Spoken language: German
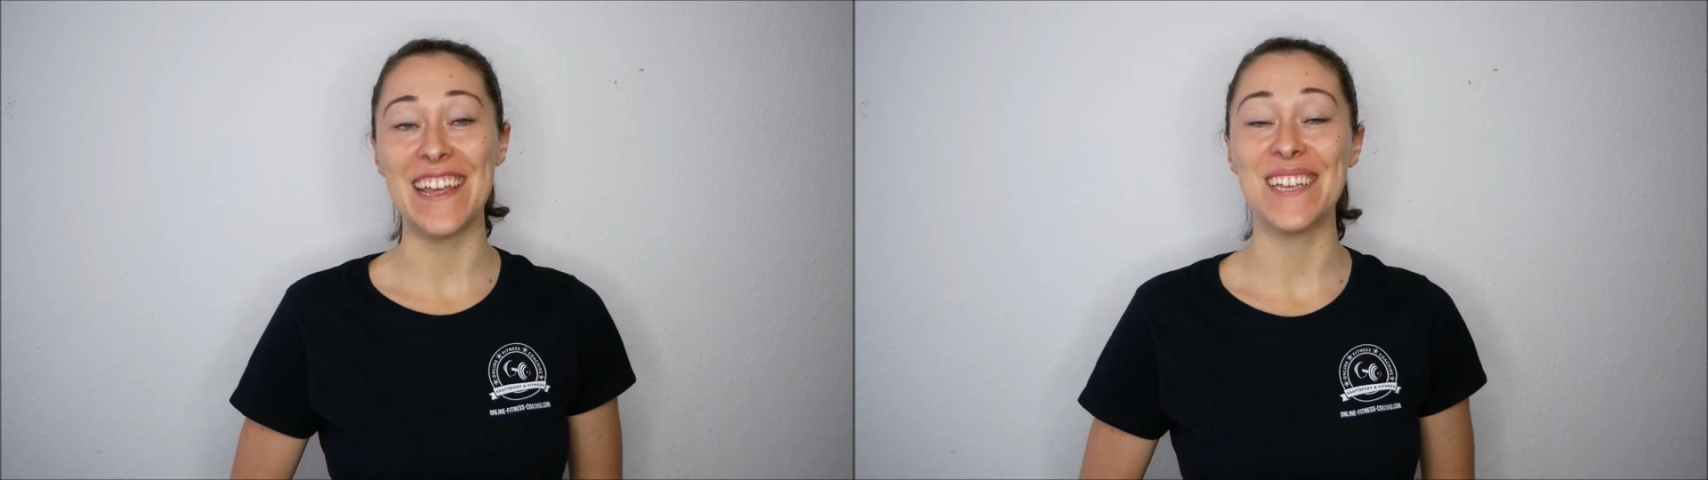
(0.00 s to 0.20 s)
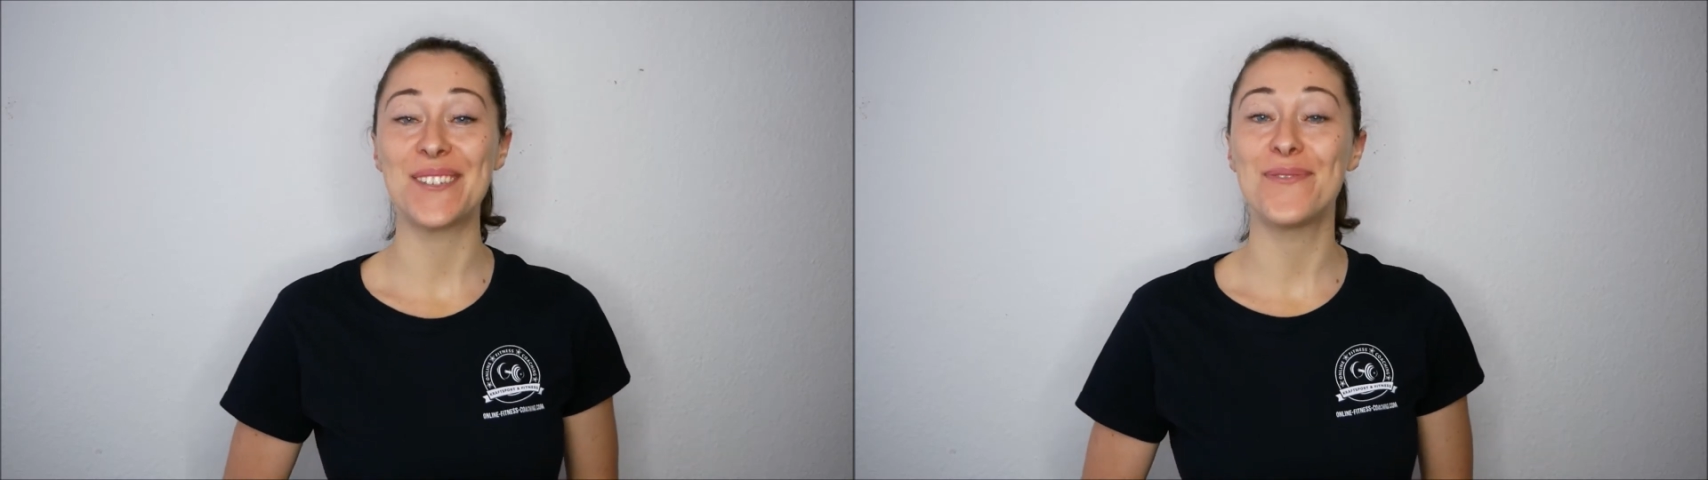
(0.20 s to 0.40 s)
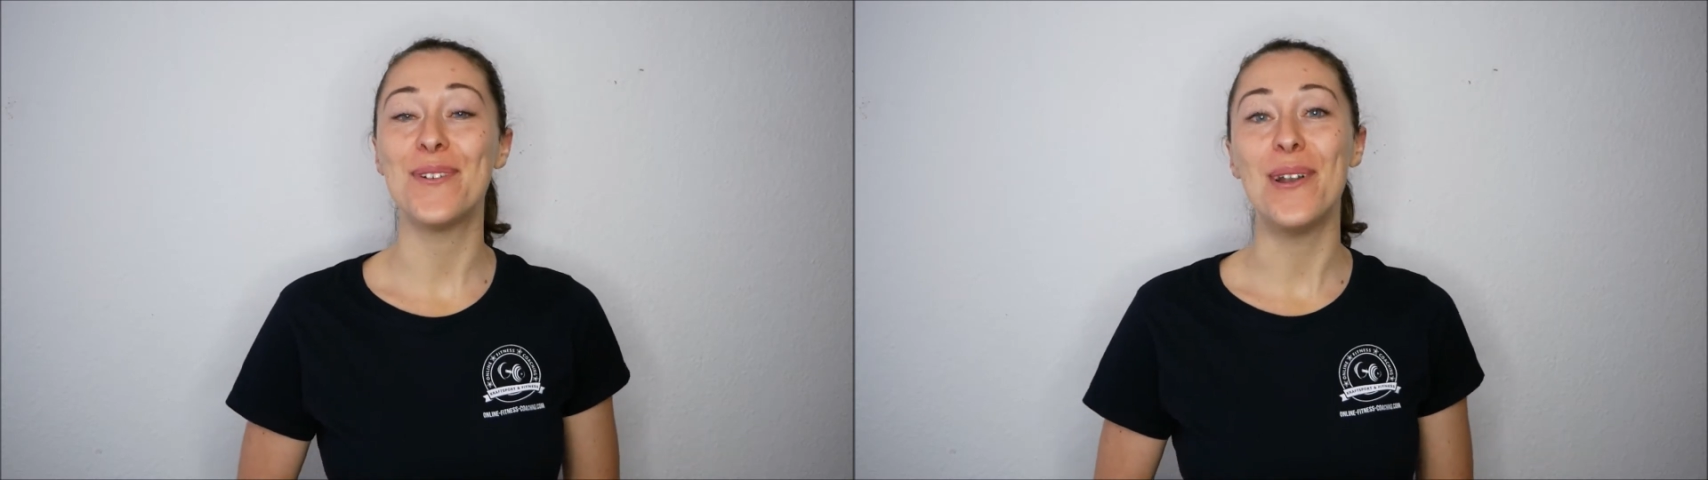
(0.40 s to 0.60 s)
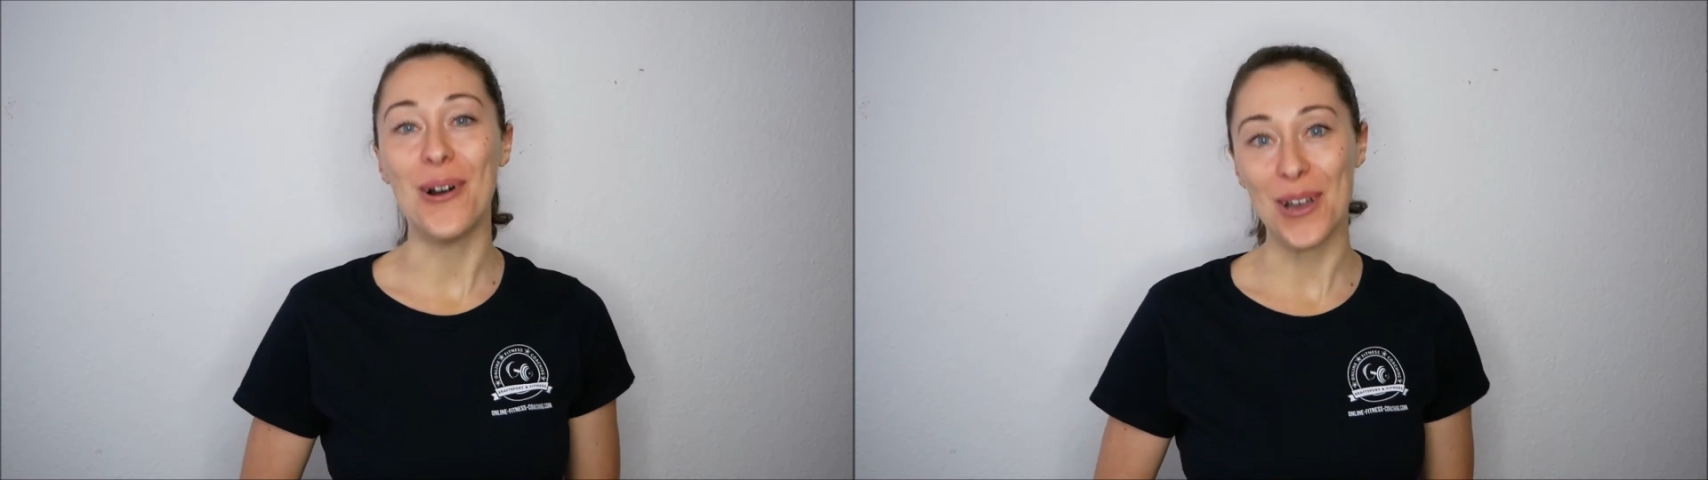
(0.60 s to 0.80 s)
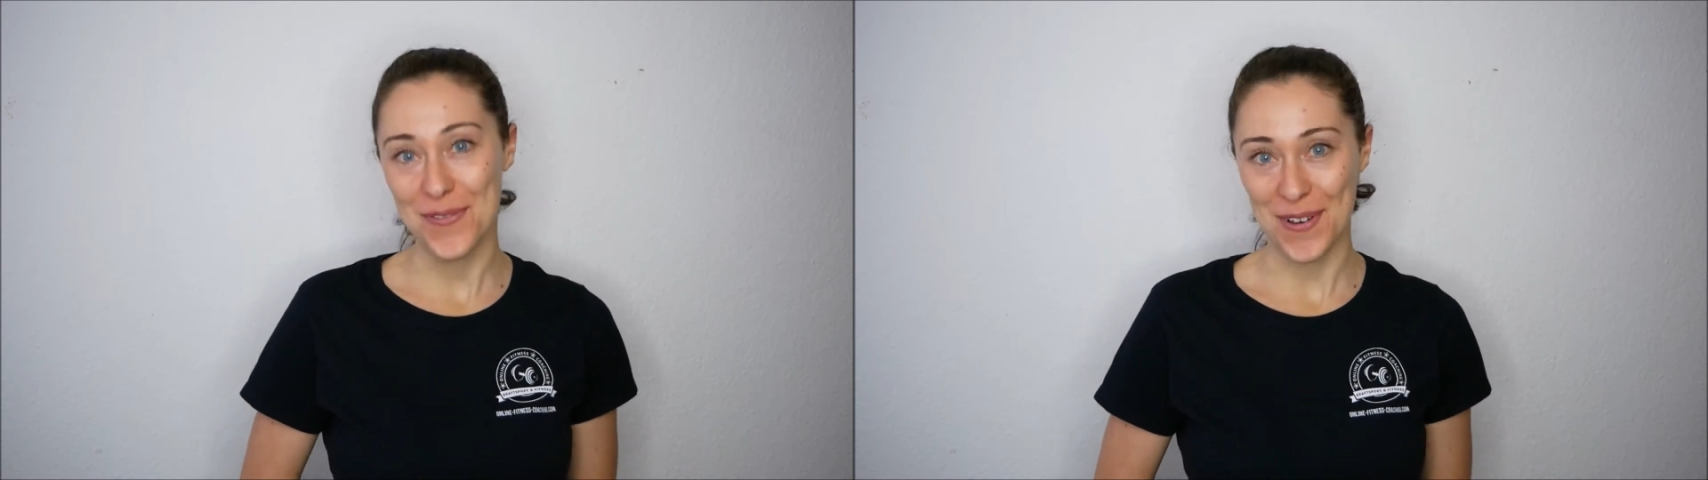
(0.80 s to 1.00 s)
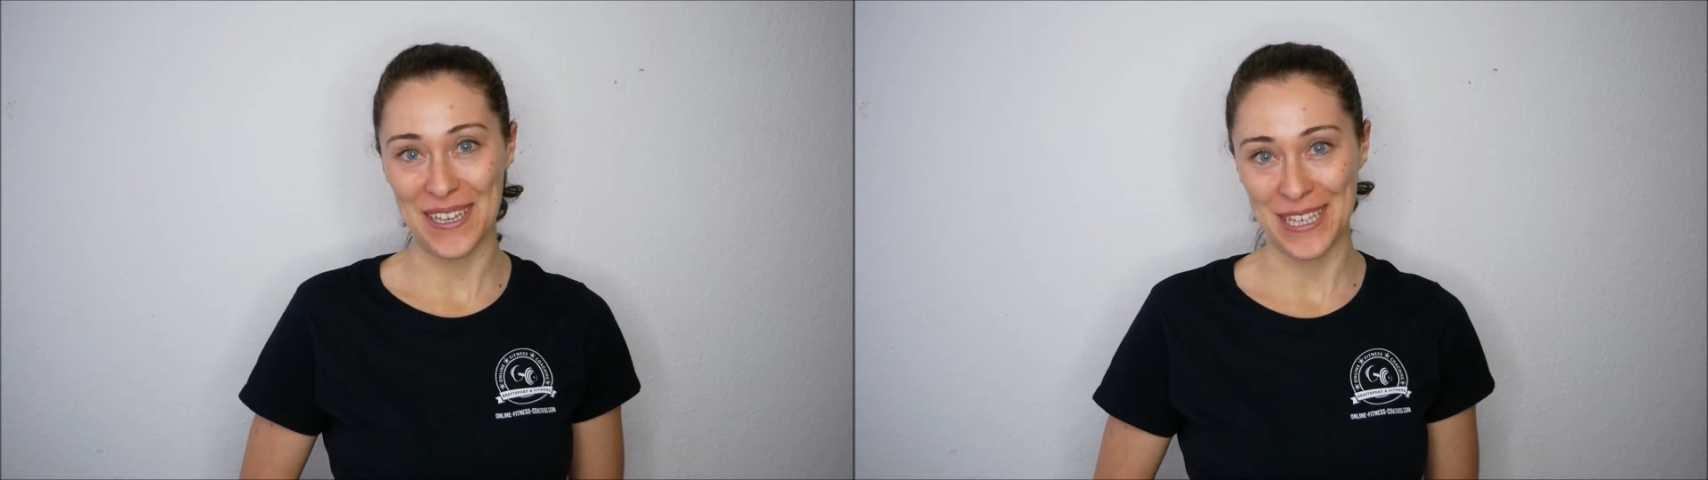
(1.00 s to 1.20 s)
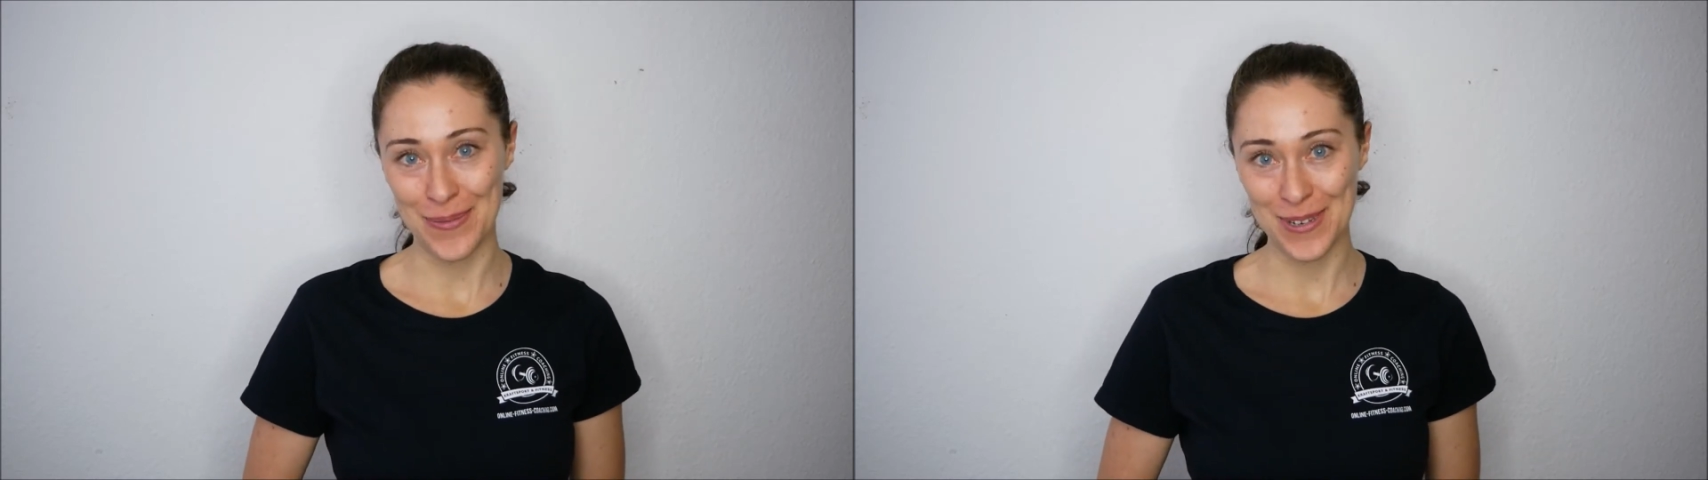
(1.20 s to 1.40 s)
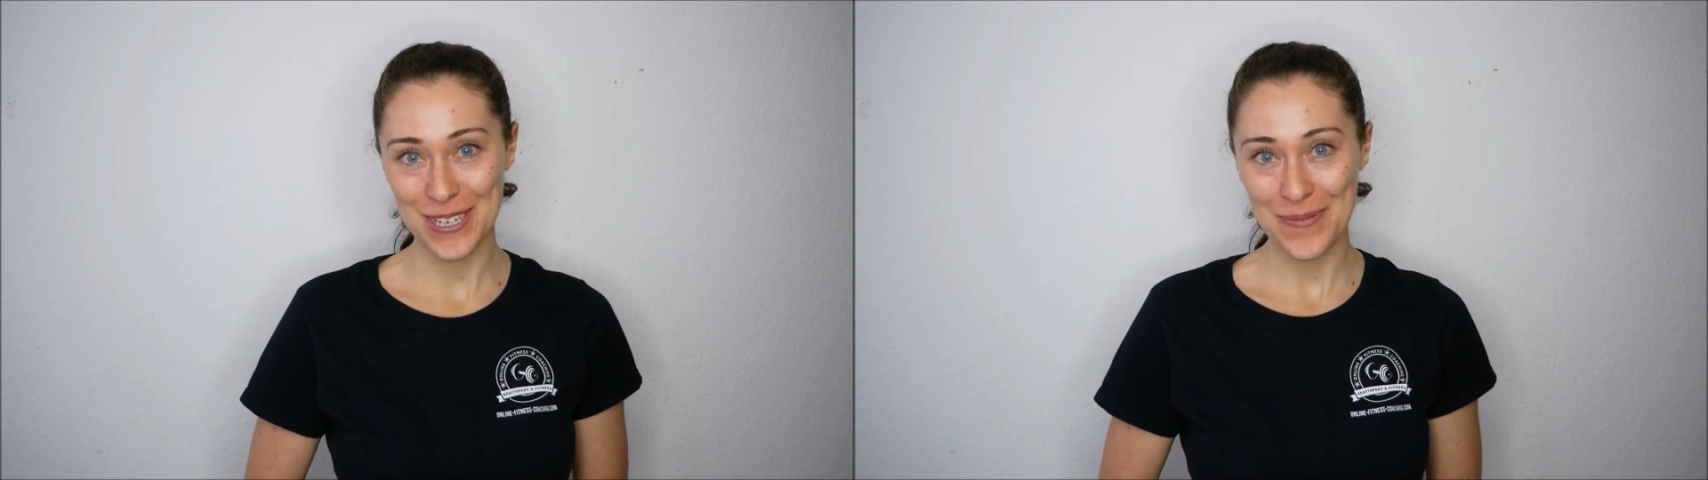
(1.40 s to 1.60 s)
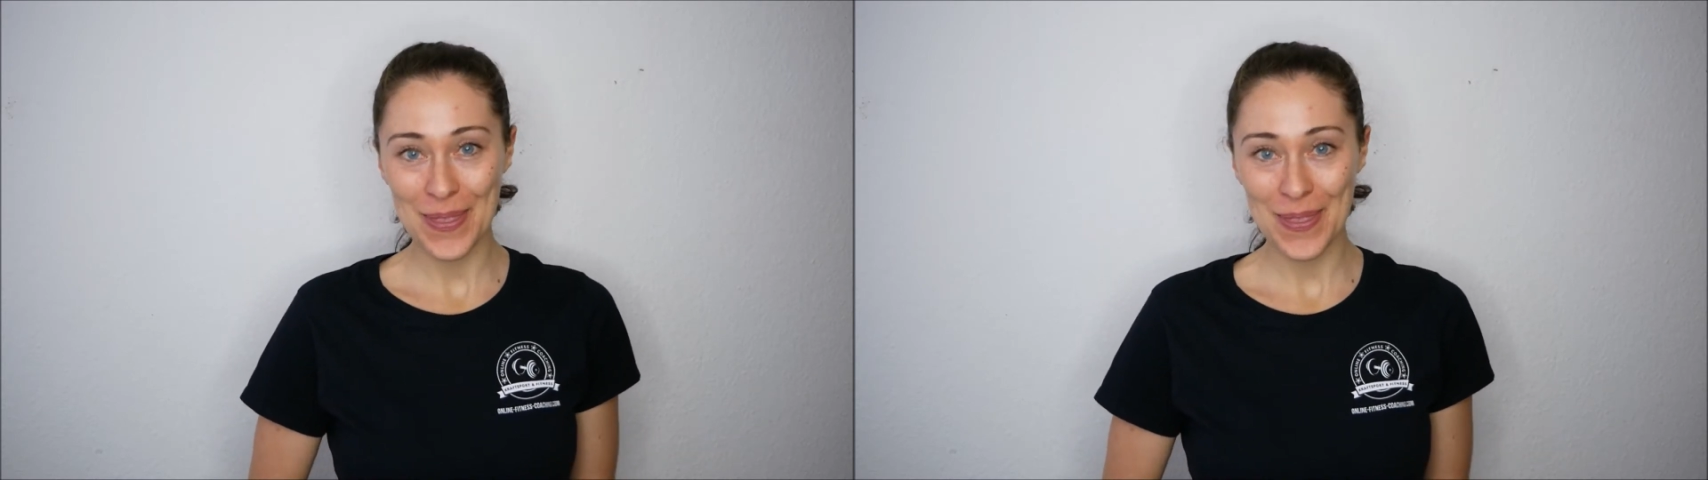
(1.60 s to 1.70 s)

es für Läufer gibt.